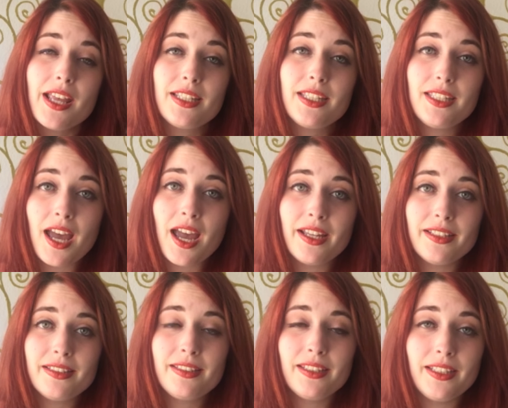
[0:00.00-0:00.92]
qui a
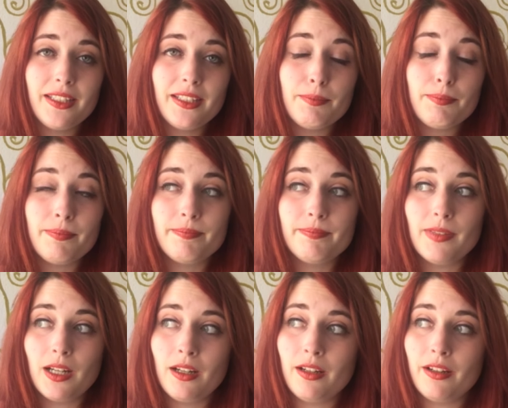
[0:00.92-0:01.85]
été
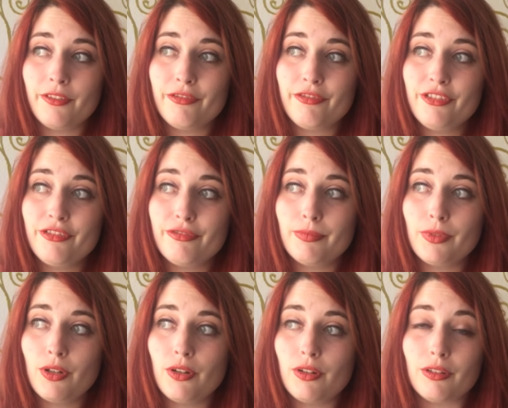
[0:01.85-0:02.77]
euh,
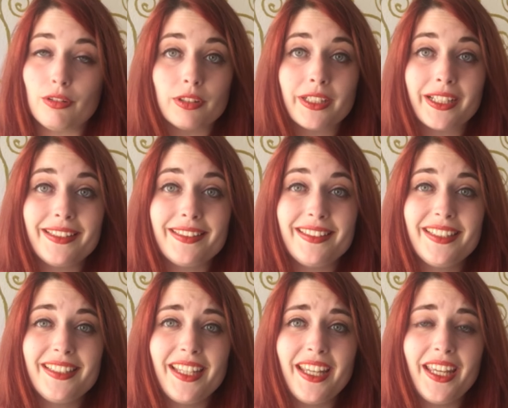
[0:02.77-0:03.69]
vivement
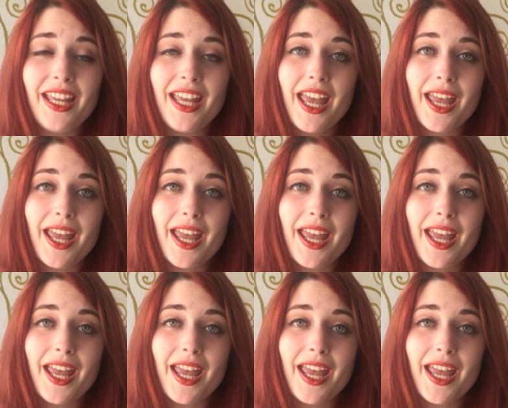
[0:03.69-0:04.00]
critiquée